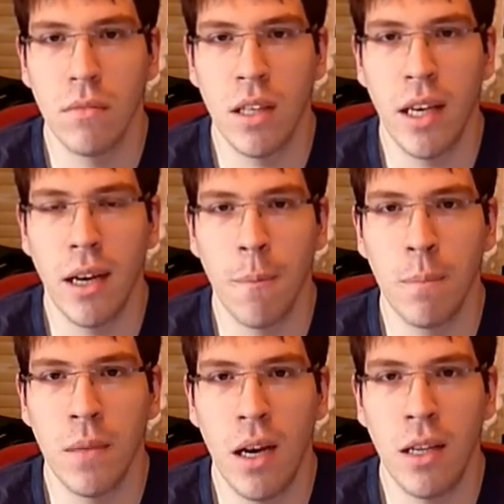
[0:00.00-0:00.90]
Ja,
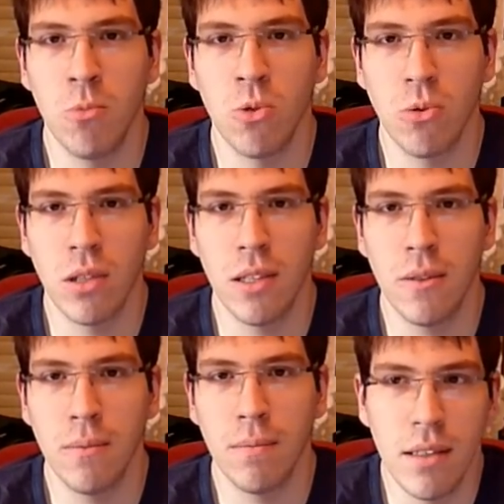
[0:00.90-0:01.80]
einem Truthahn.
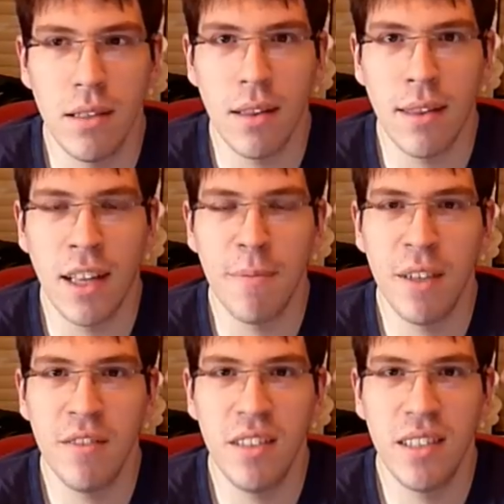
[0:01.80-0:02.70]
Dann
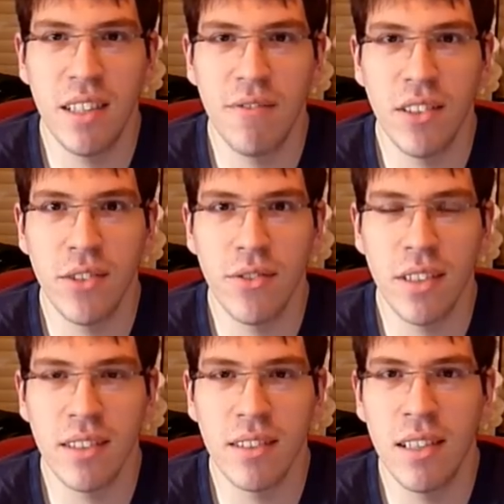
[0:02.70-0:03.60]
mal wieder etwas,
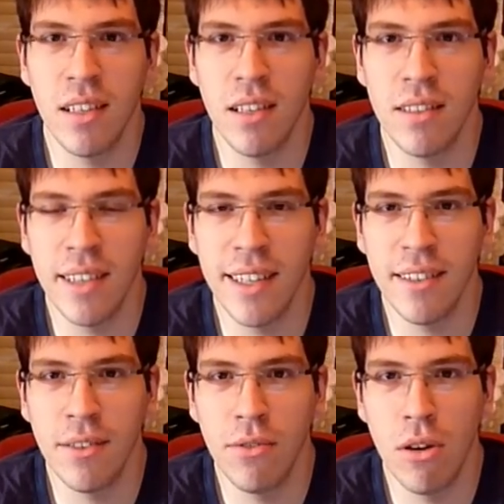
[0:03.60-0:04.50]
was
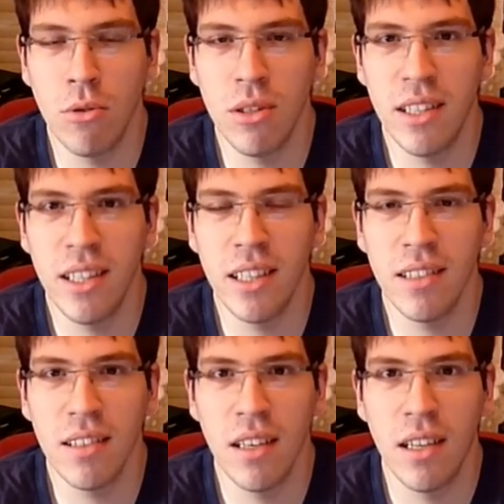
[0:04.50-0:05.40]
sehr verwunderlich
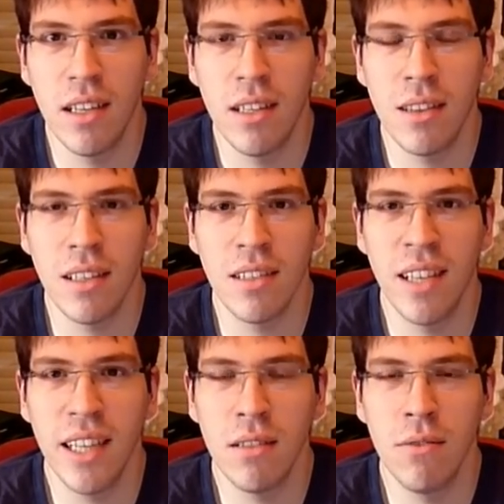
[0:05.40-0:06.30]
ist. Der
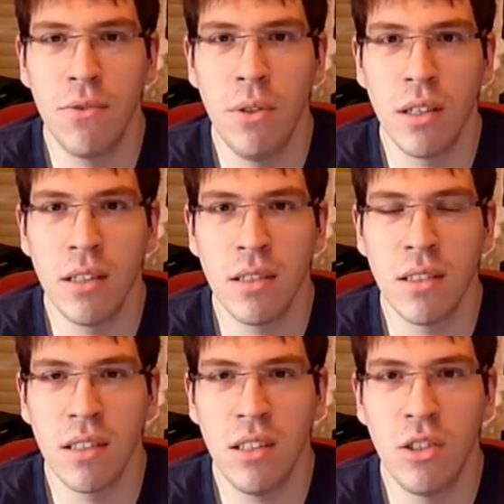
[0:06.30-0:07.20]
Sektenführer
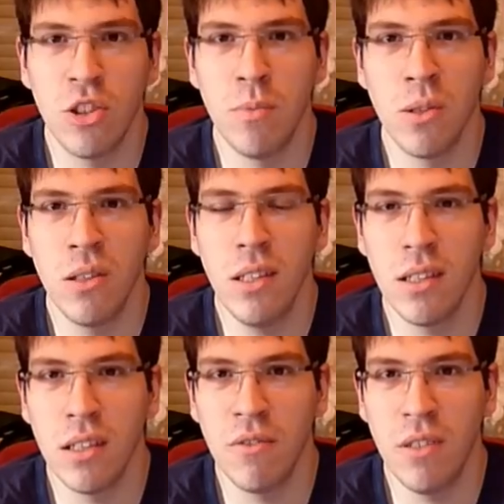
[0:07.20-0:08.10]
Sri Chimnoi,
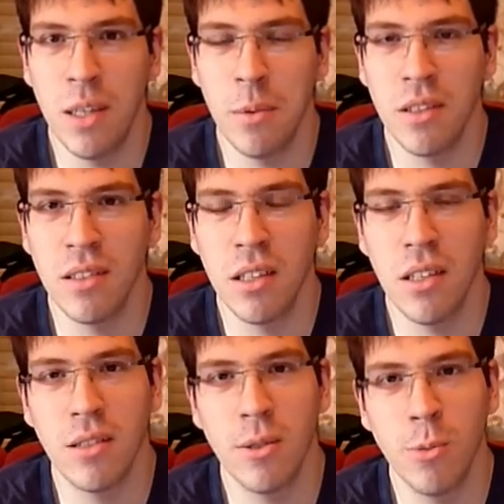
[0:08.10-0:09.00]
hoffentlich habe ich das richtig
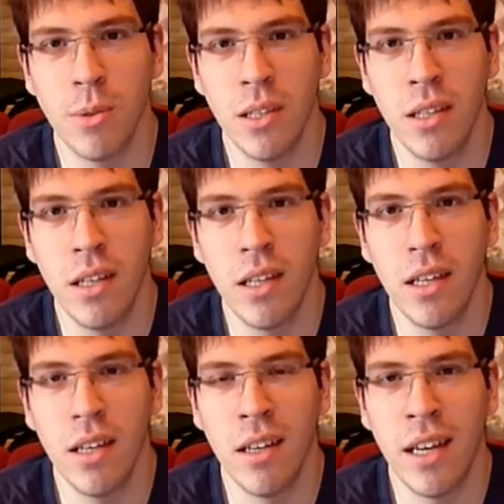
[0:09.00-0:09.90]
ausgesprochen,
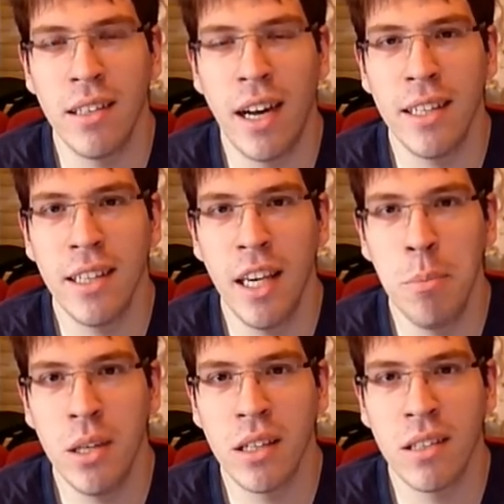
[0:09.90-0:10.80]
hat
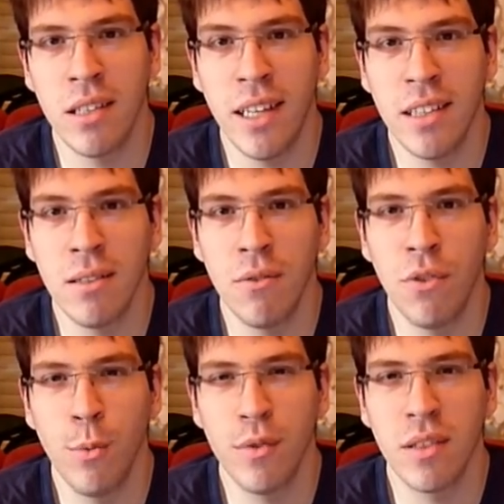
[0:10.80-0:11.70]
angeblich in den letzten
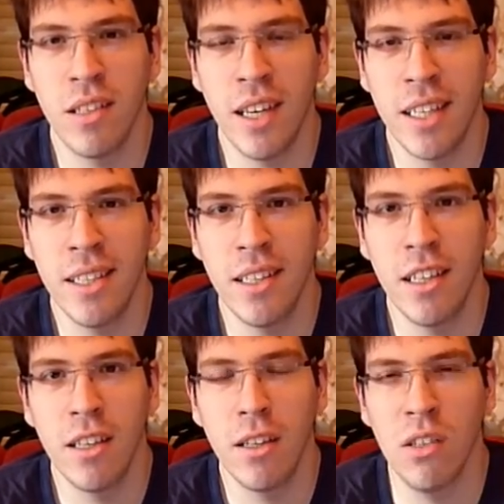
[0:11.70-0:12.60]
15 Jahren
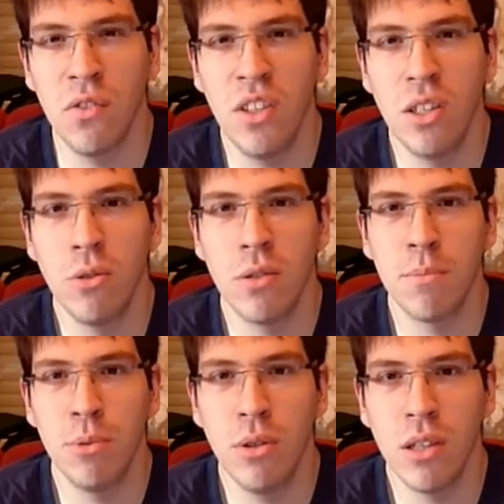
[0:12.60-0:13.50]
400
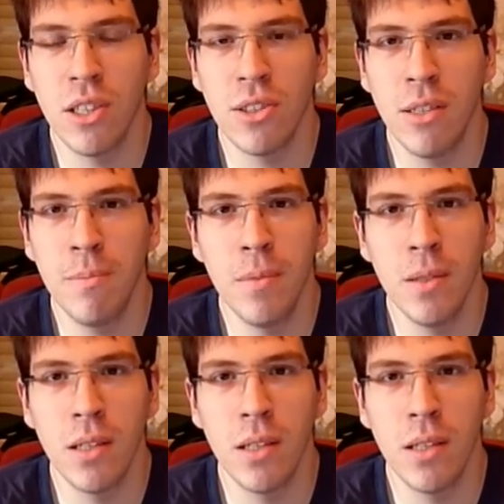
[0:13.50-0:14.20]
Bücher geschrieben,